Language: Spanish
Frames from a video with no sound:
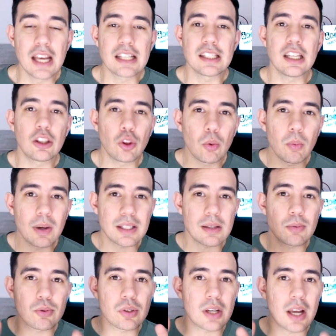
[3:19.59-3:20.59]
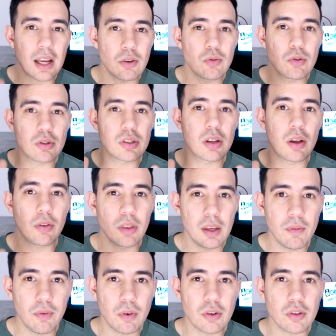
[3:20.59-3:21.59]
Si tú vas a buscar unos
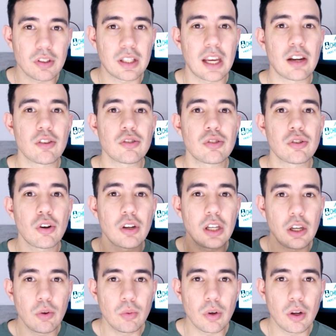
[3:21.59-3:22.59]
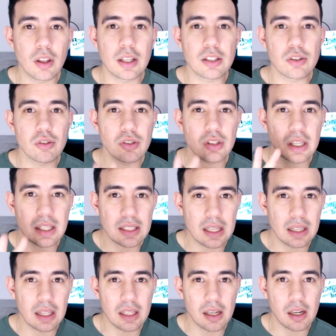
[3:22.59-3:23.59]
audífonos que no son ni uno de estos tres
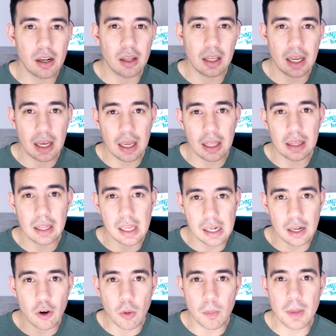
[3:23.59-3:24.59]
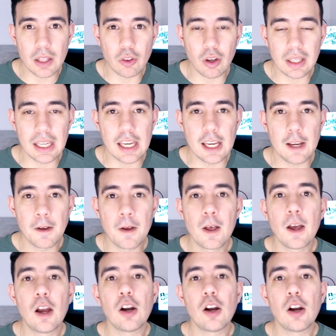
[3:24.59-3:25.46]
que te, que te recomiendo aquí,